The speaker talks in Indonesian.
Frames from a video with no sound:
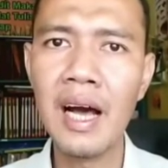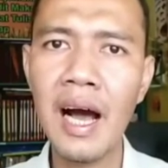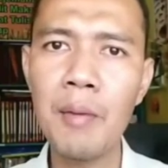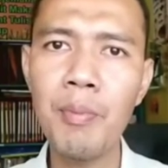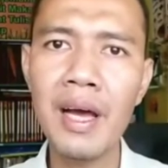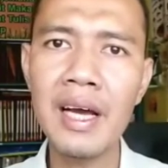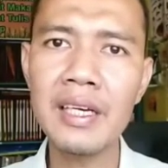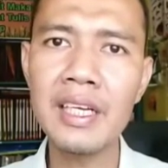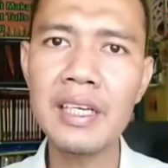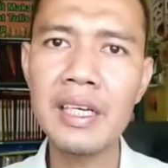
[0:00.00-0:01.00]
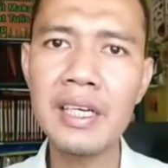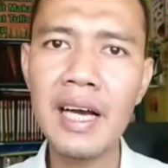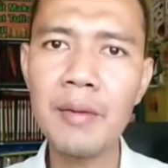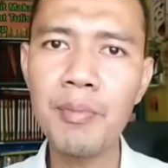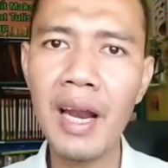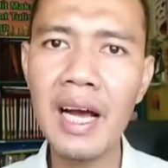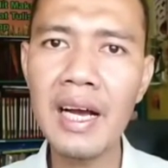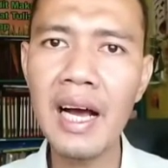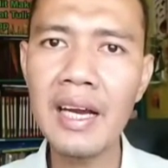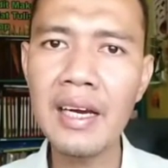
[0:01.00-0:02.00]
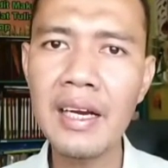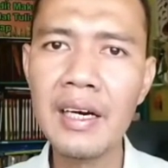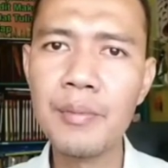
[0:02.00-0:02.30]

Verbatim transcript: apa yang diinginkan pelanggan